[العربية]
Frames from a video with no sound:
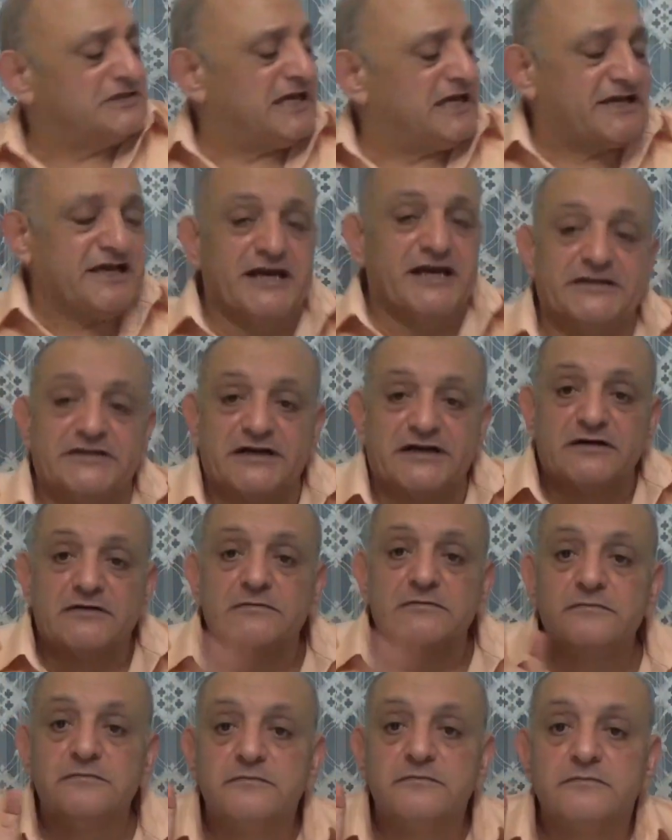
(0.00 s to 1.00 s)
زكادرة
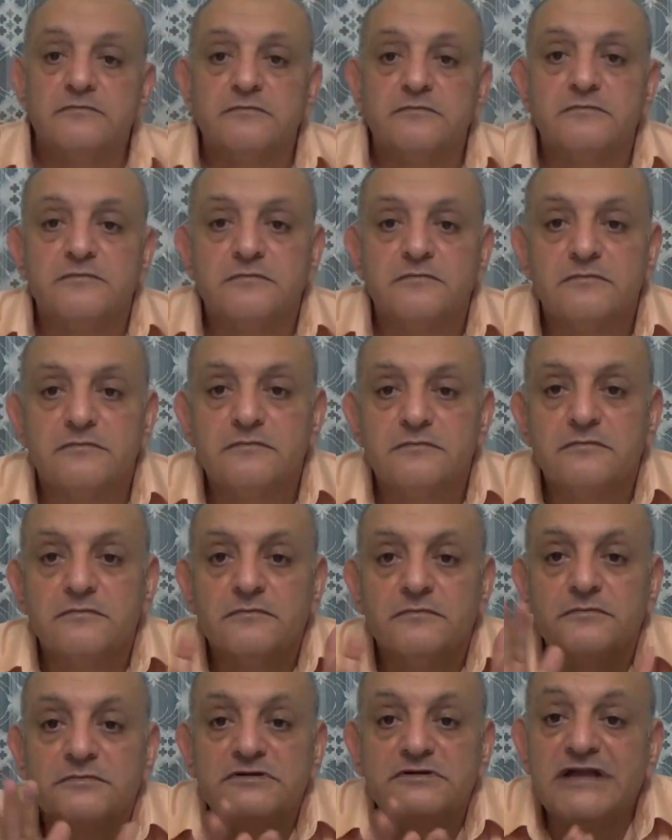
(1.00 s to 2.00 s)

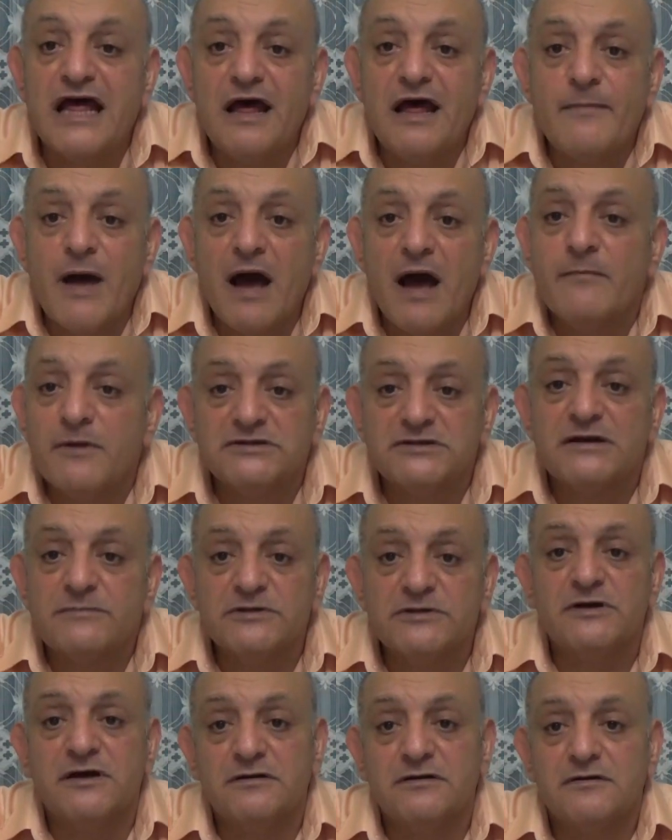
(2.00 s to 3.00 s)
ده محمد
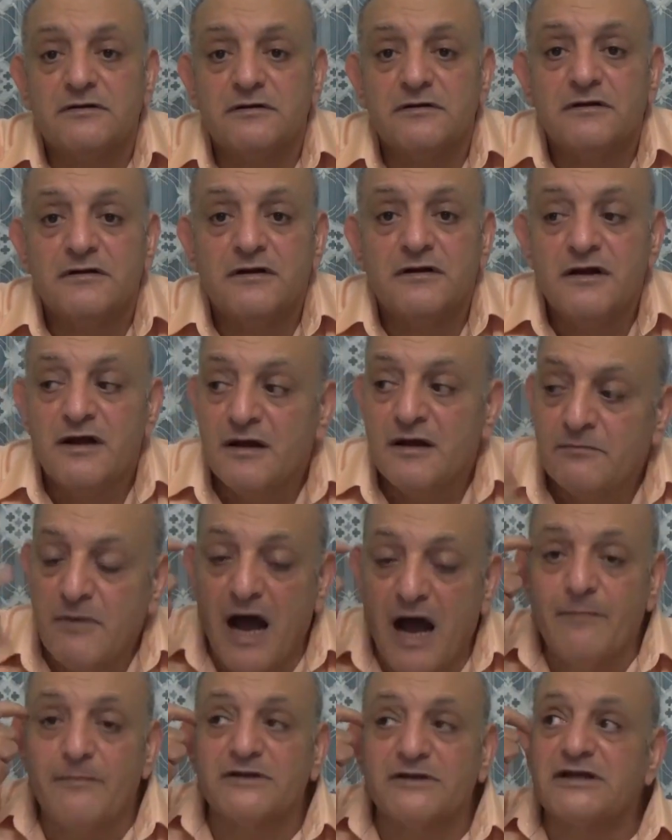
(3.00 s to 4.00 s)
رمضان
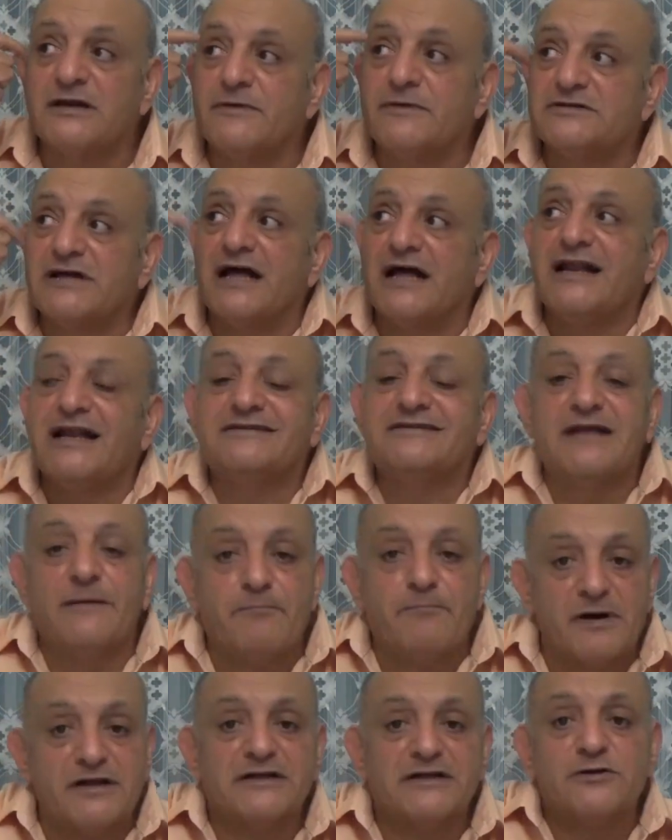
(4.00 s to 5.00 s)
محمد رمضان اللي
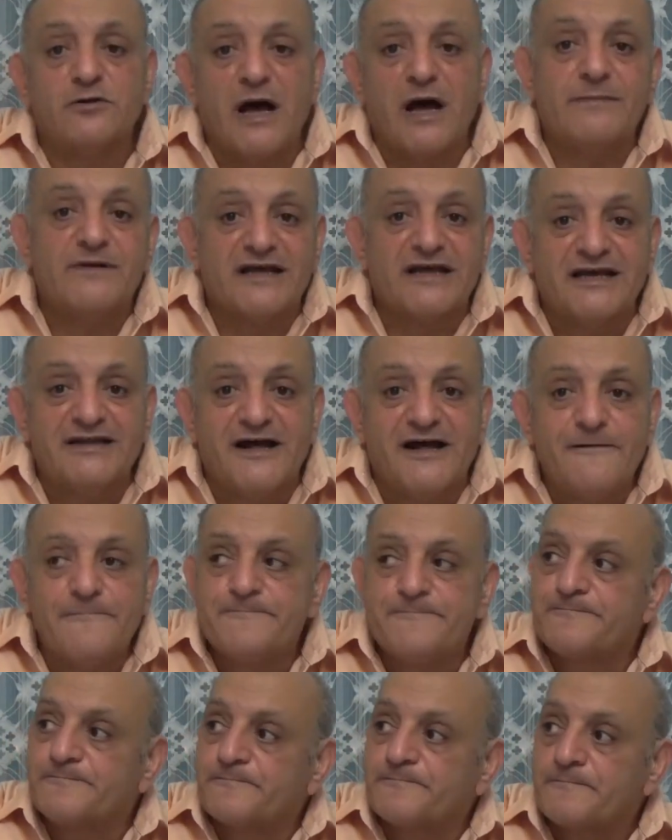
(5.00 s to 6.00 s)
اتدبرت له قبل كده
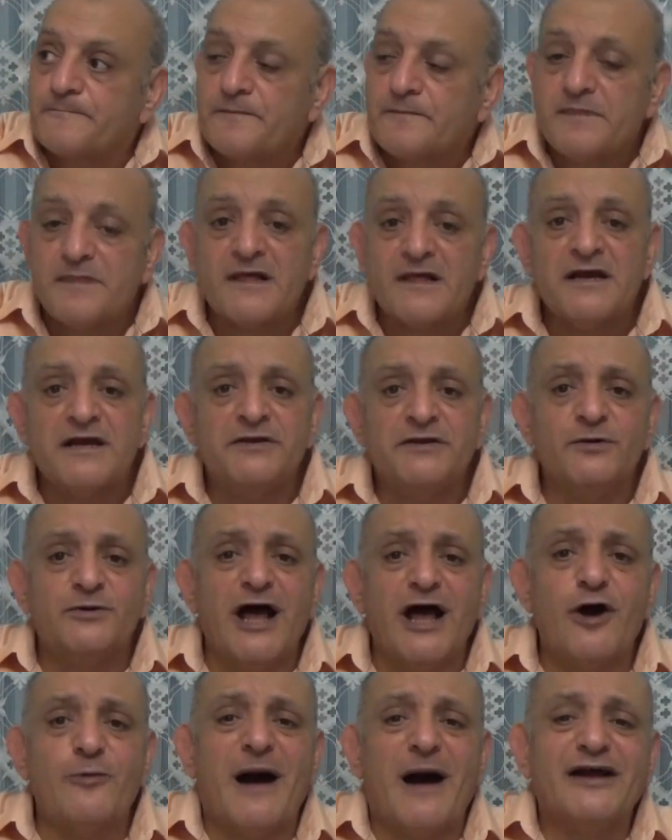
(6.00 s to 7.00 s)
انه
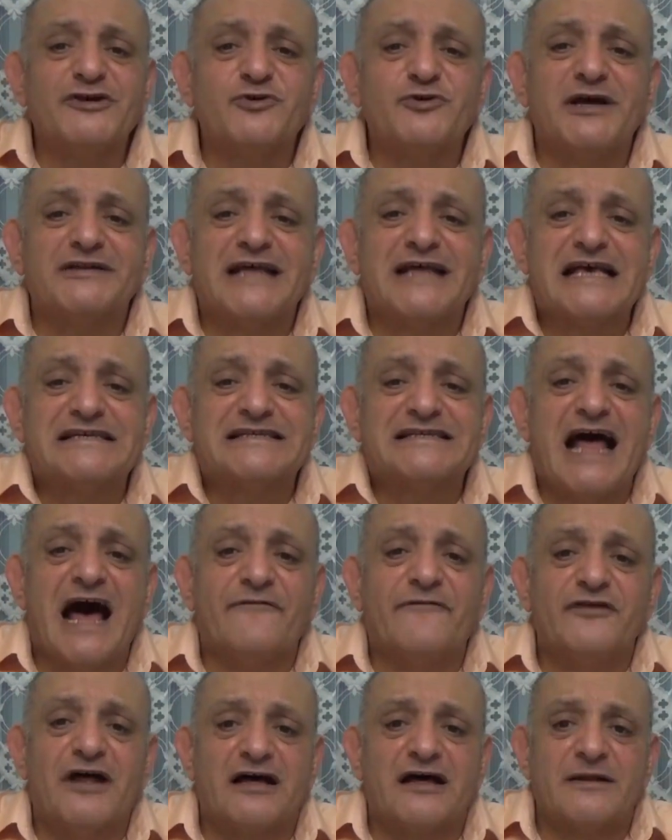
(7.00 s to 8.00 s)
لقوا معاه شويه اسلحه
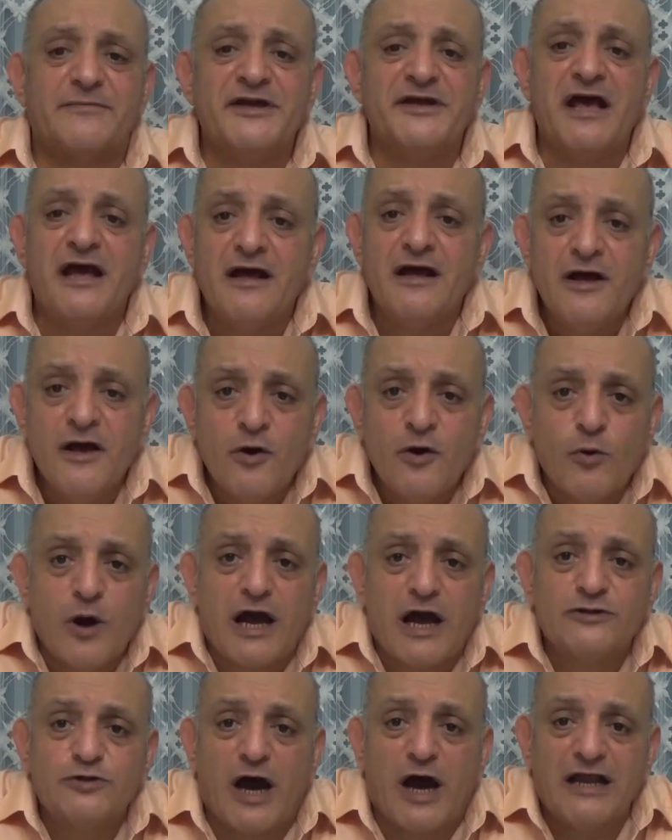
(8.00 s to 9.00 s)
في العربيه
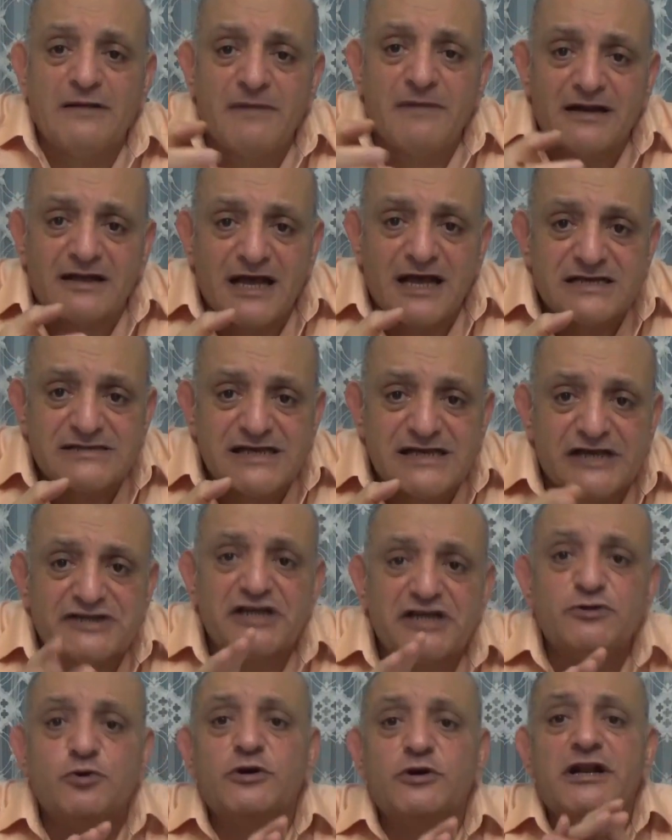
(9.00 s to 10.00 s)
واخدوه على المركز
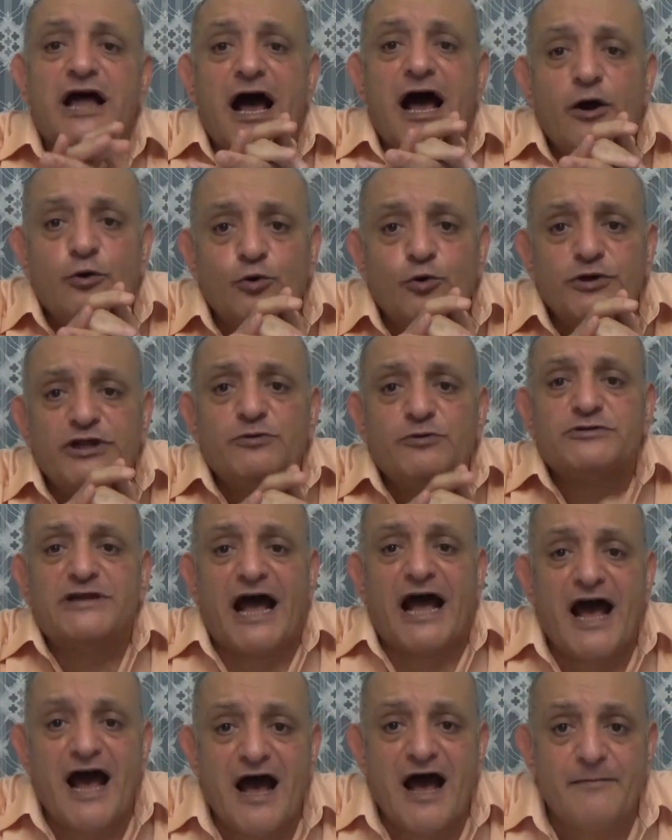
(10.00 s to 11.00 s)
عشان يقول الحقوني
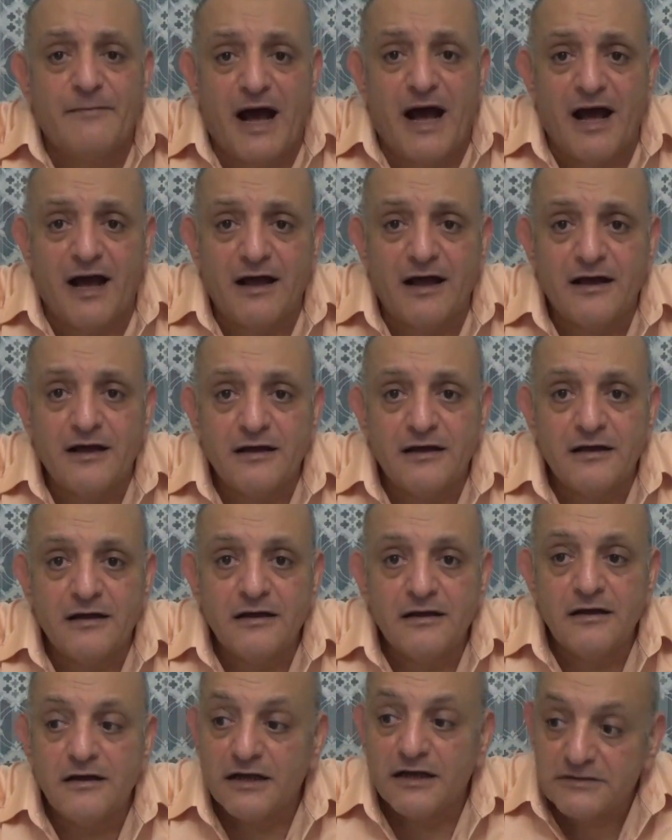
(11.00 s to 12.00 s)
وتحقق معاه
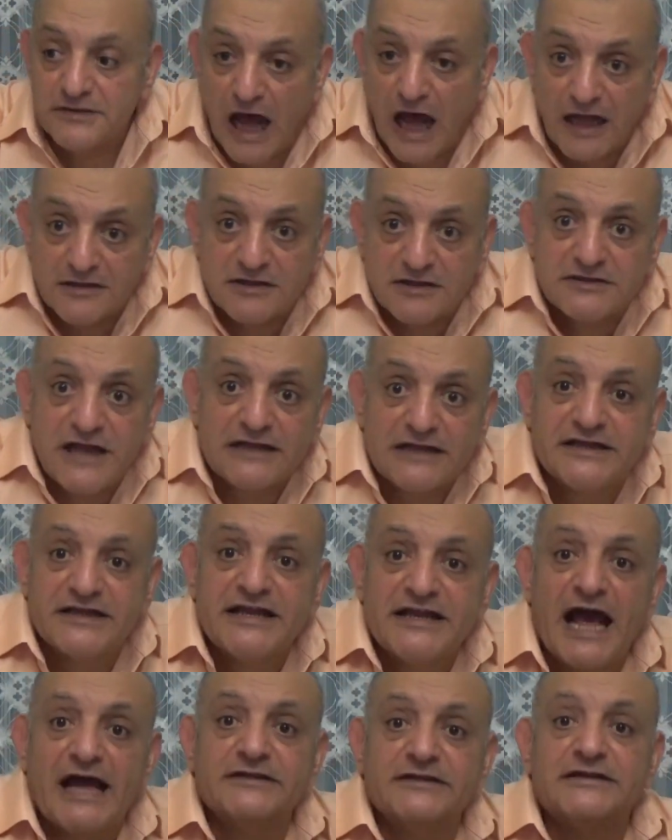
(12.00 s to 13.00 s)
اتحط تحت
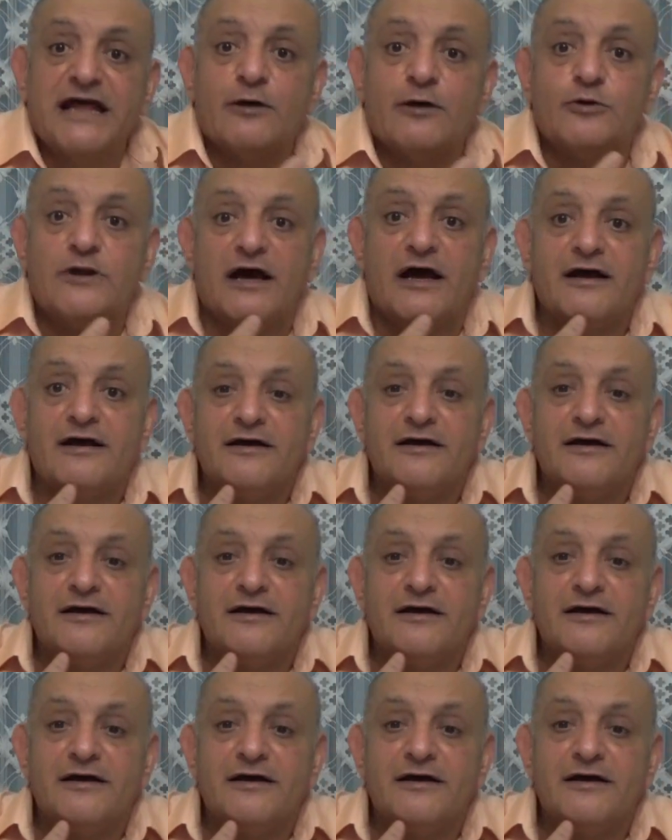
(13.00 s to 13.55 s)
جناح الدوله